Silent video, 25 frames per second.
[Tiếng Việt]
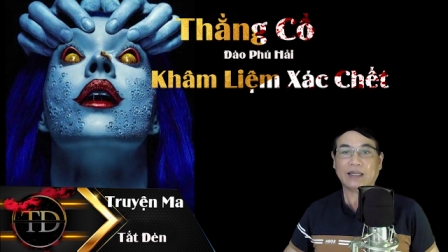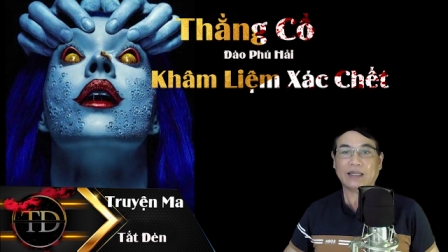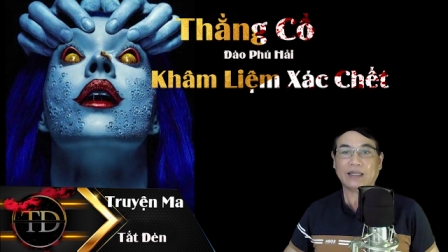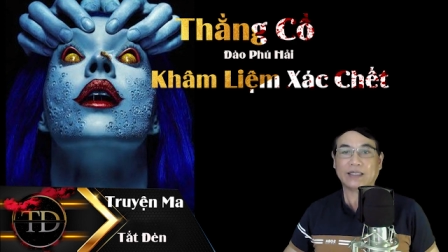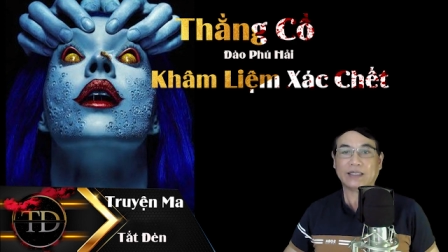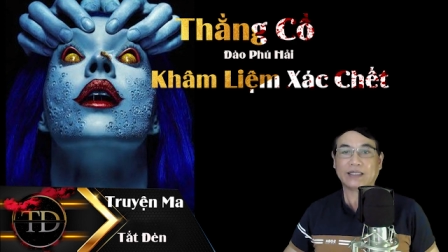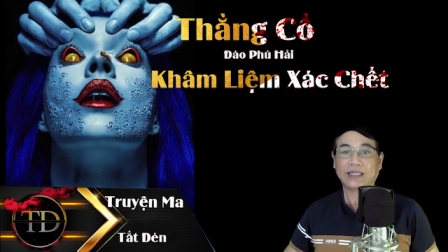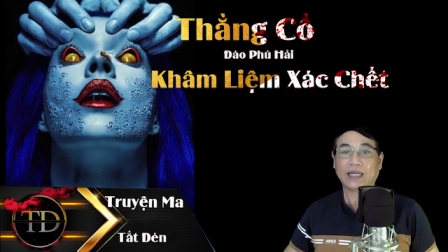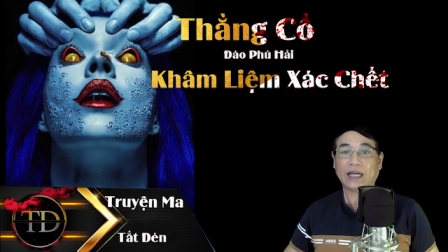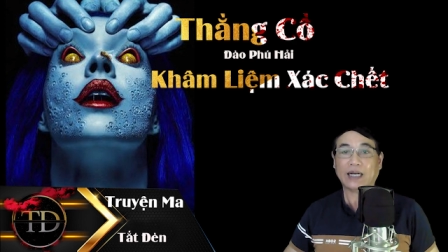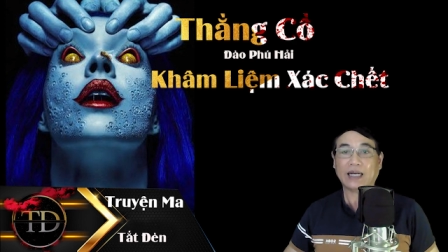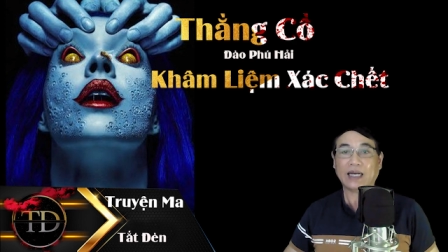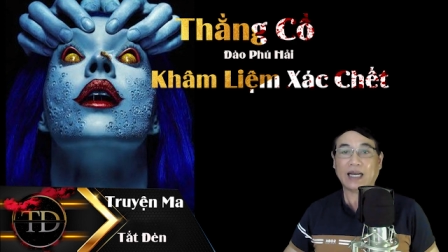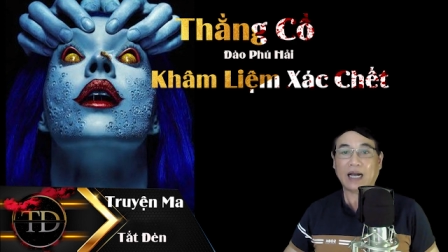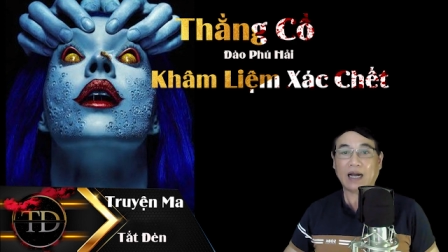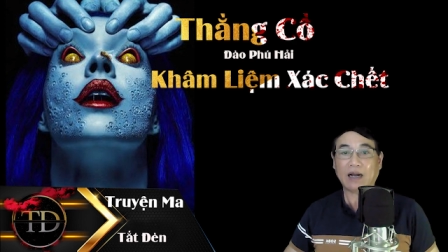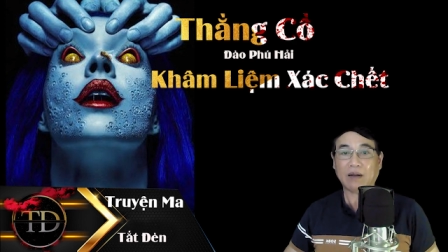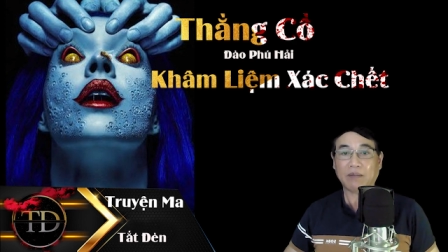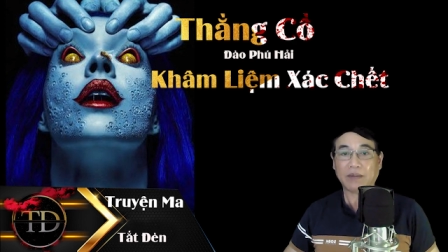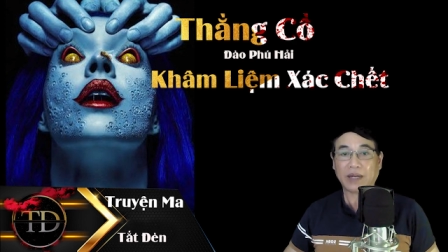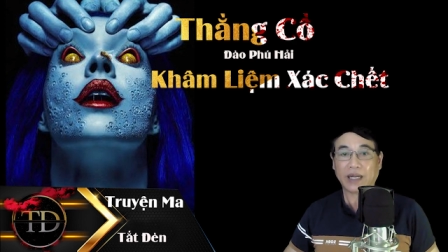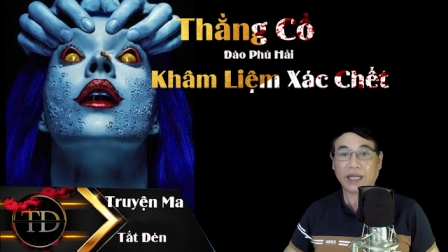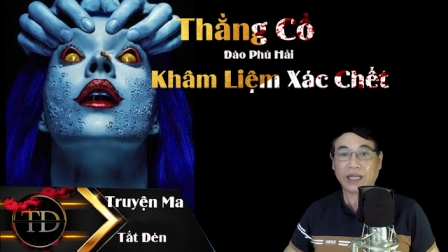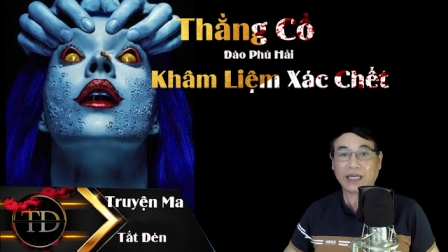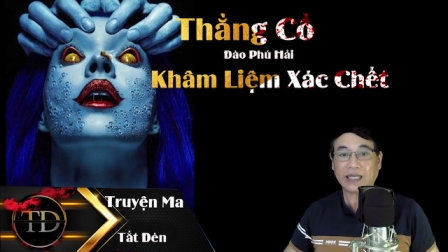Sợ lão
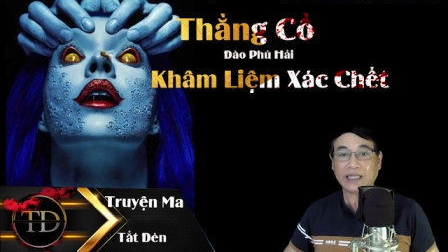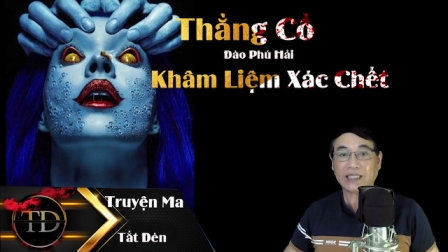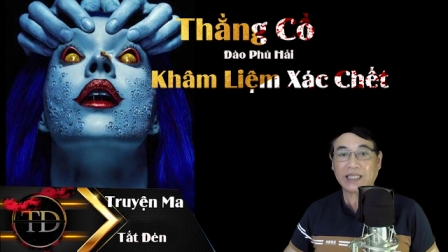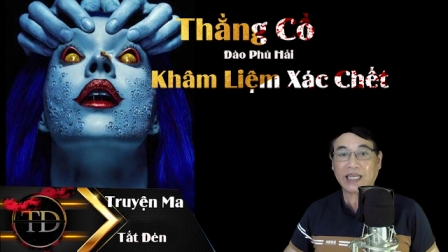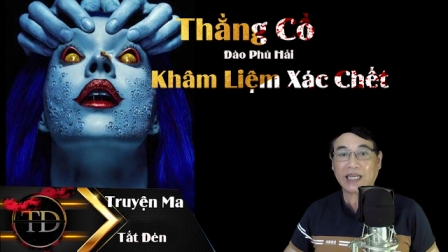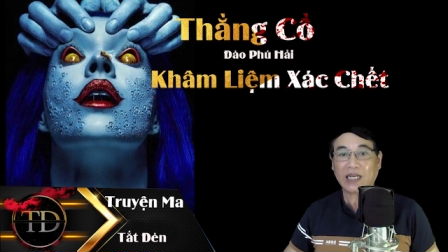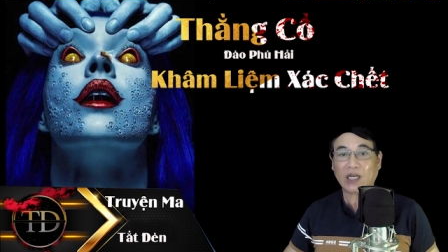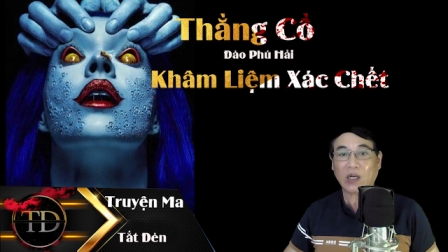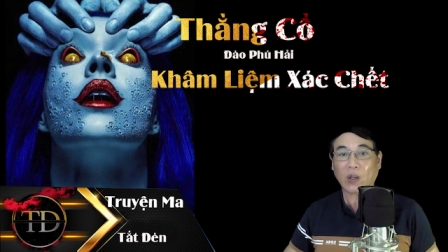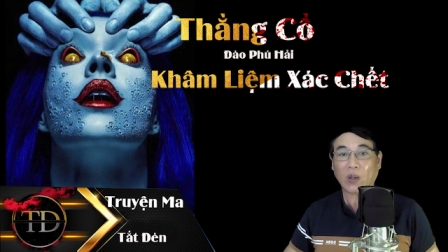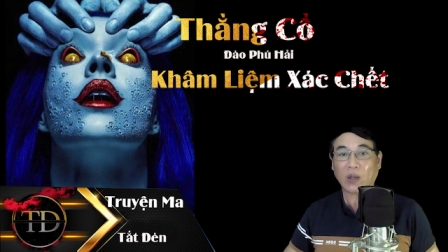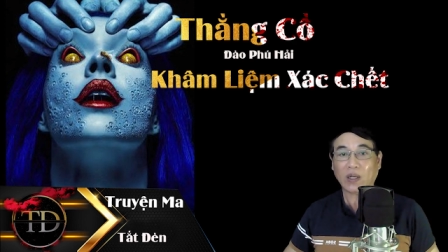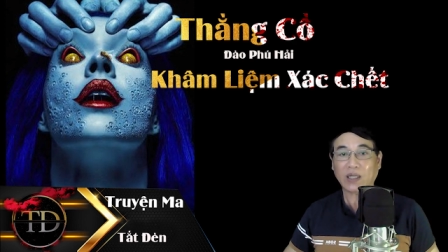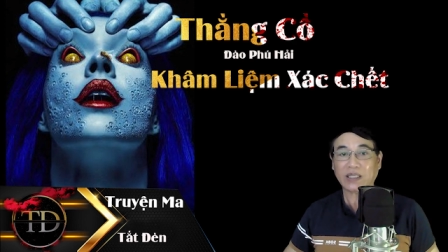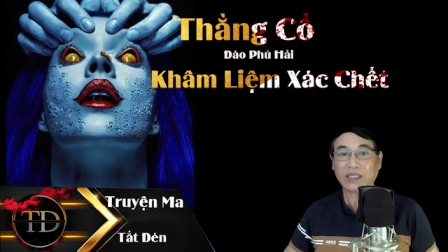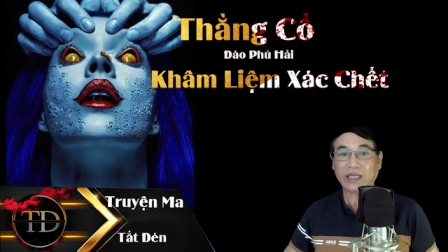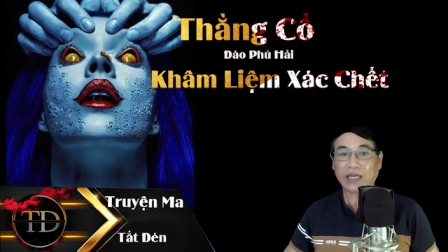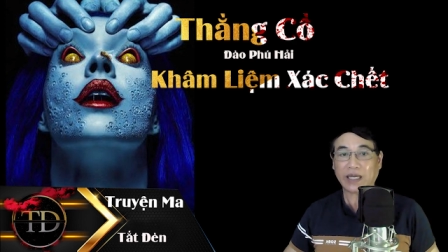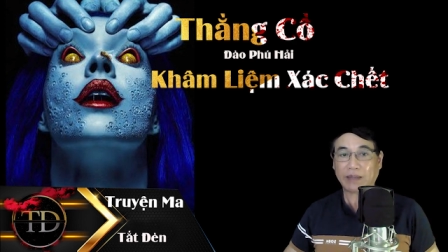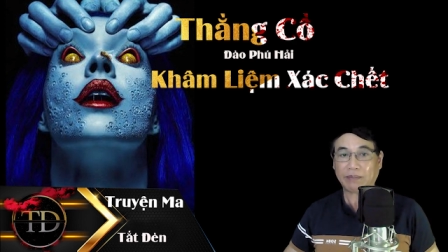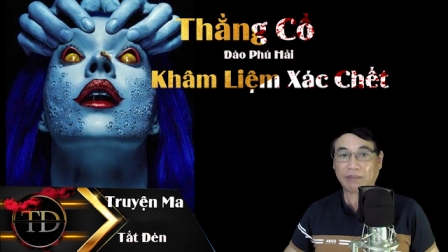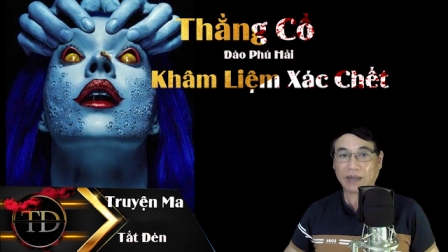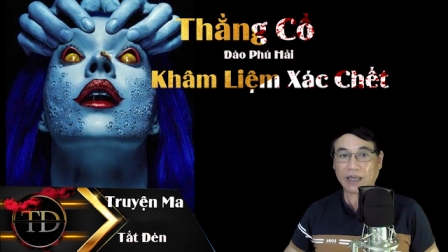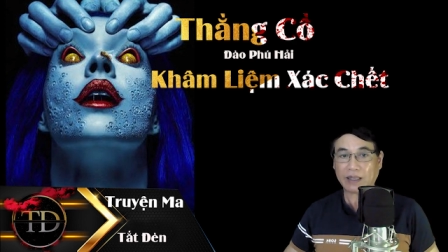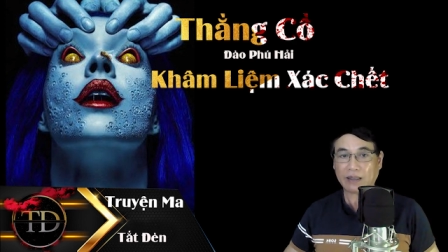bị cái xì lõn
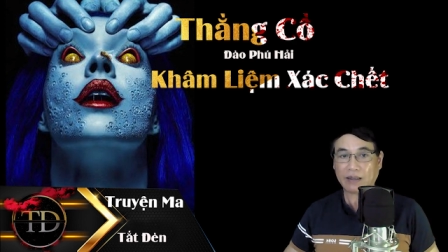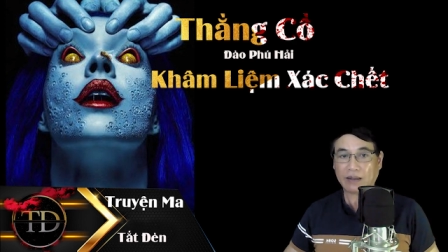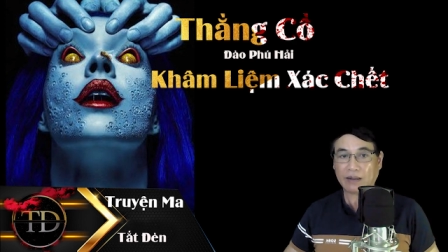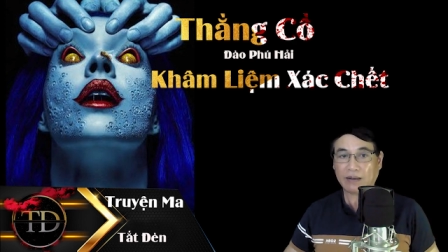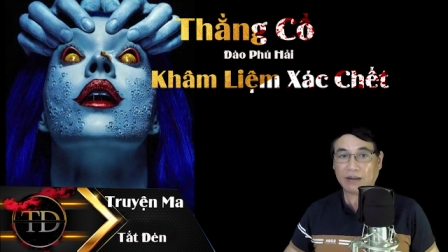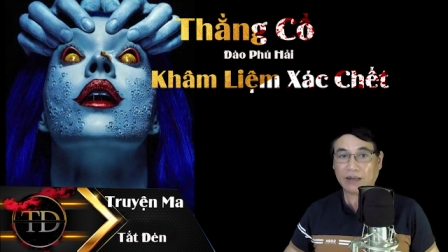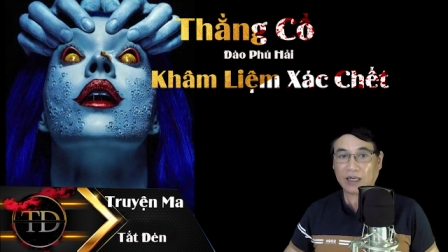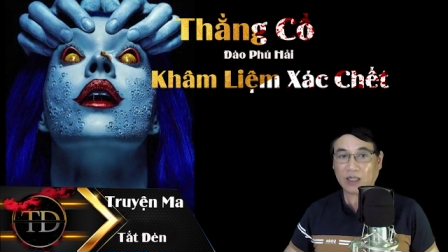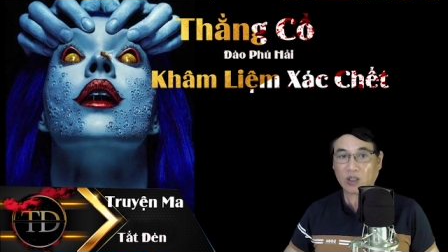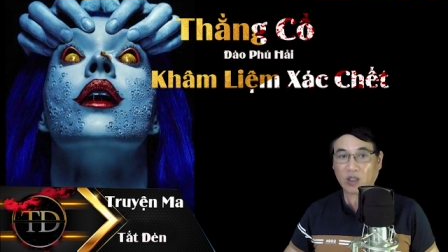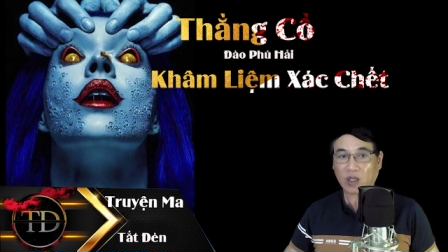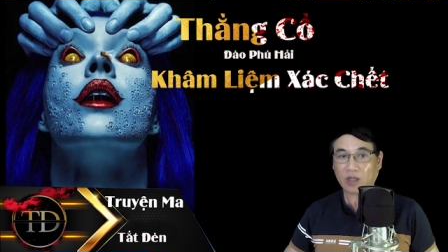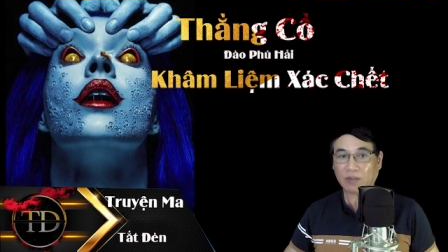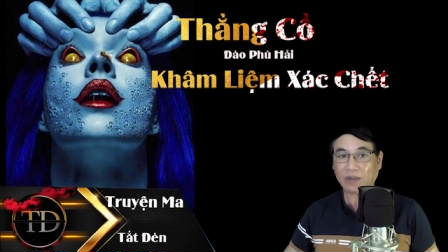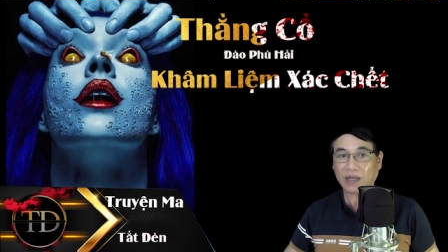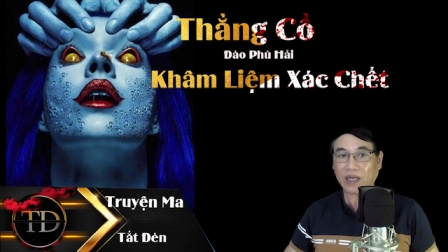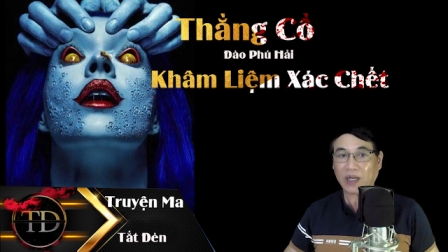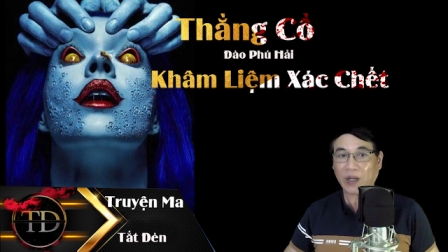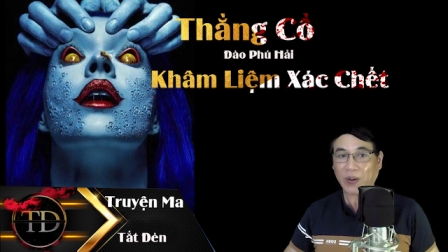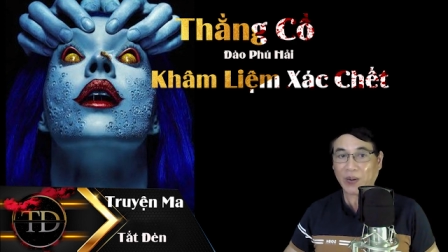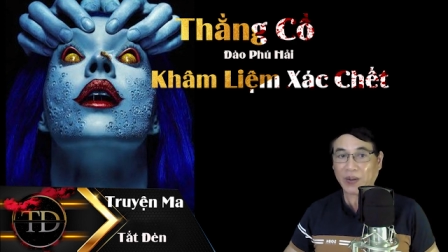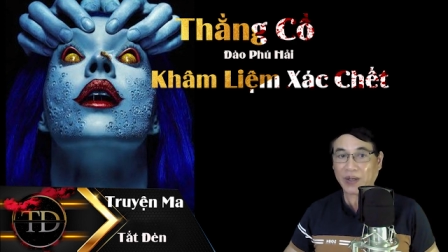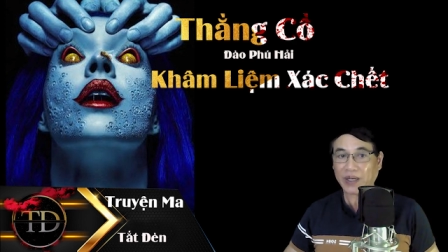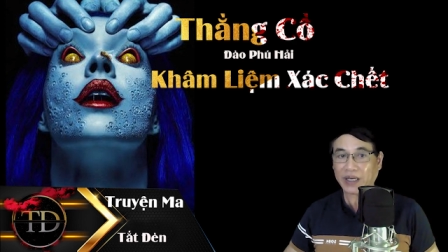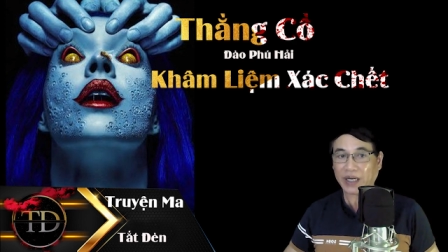che mắt nên tôi mới
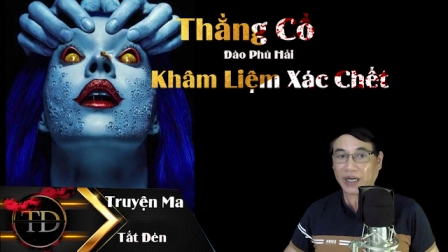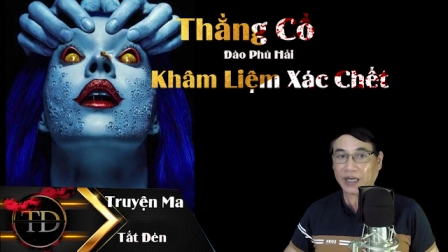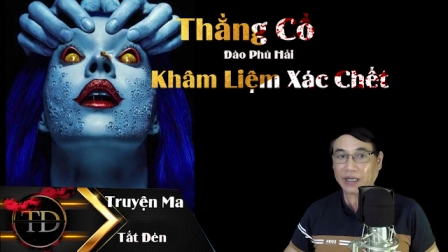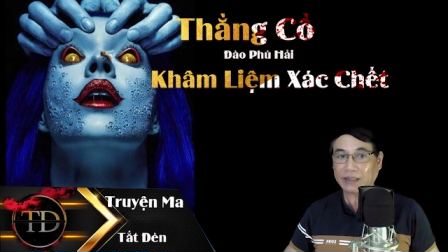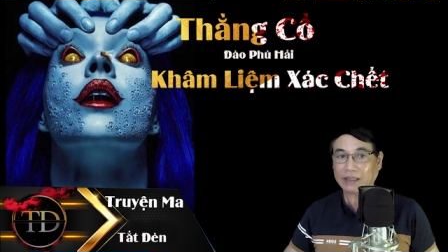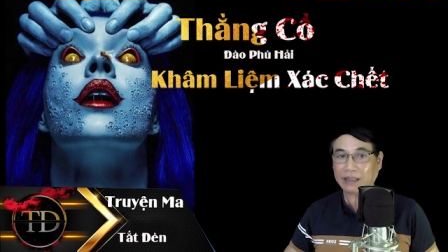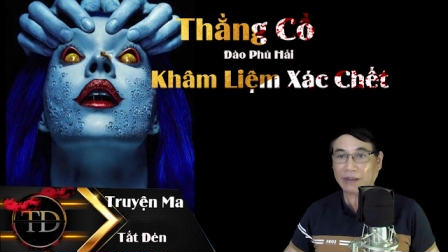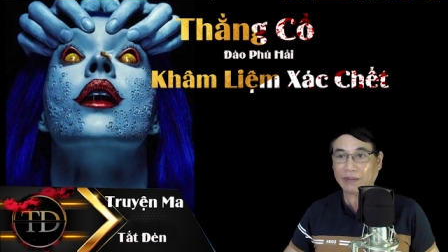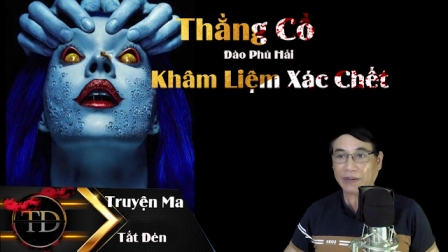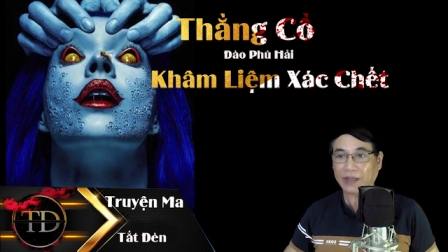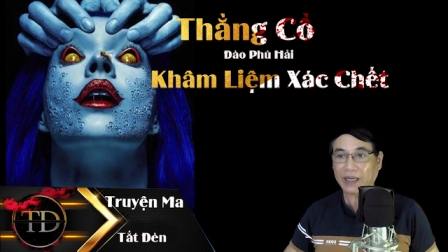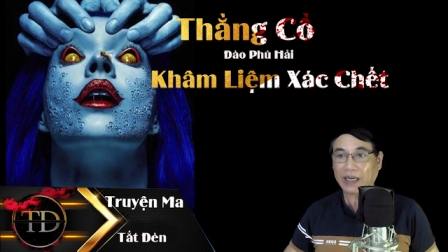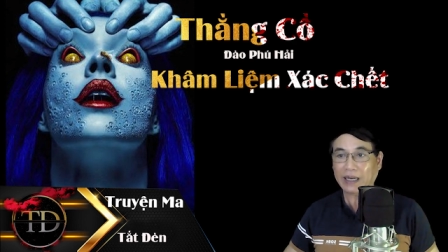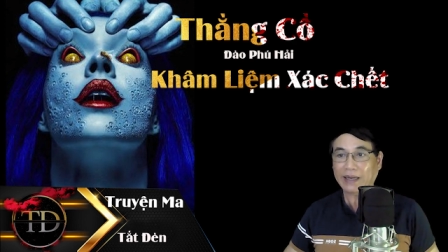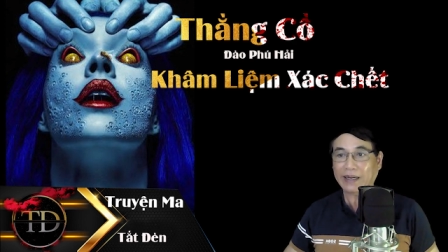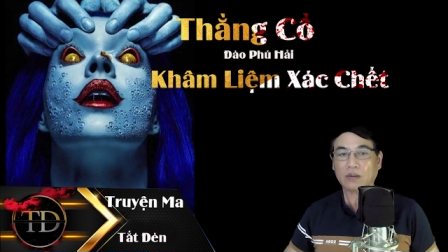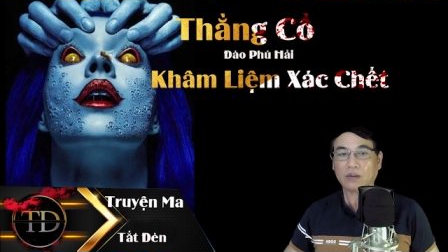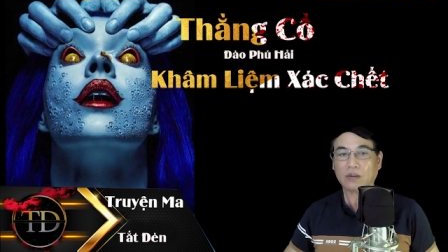hỏi vậy thôi.